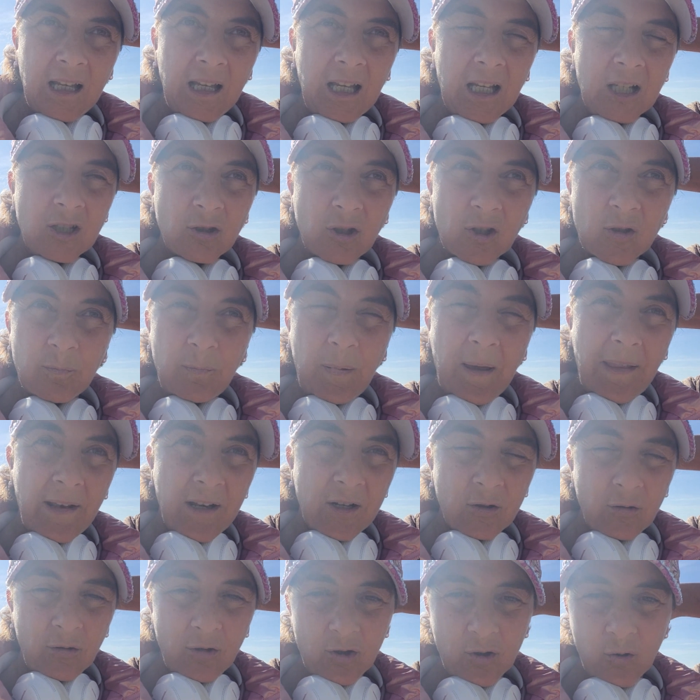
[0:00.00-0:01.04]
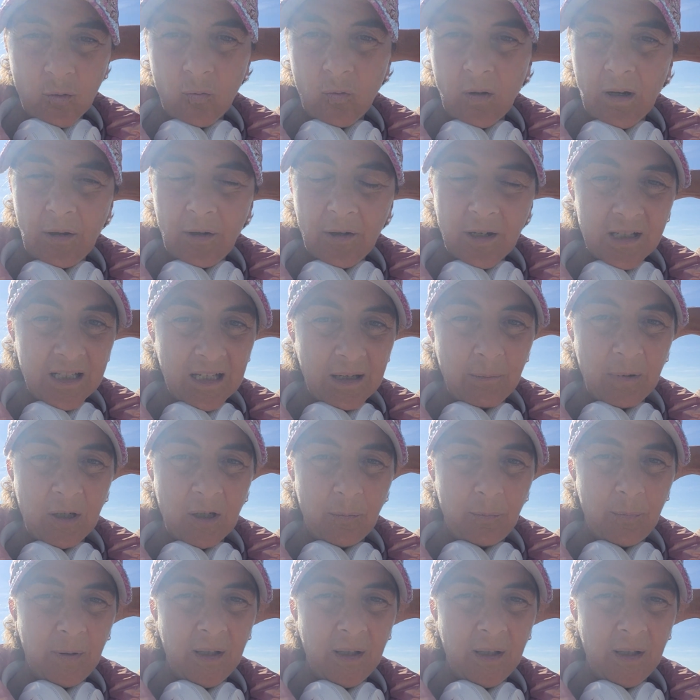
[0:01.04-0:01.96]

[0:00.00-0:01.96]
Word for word: estos padres o los jugadores que me lo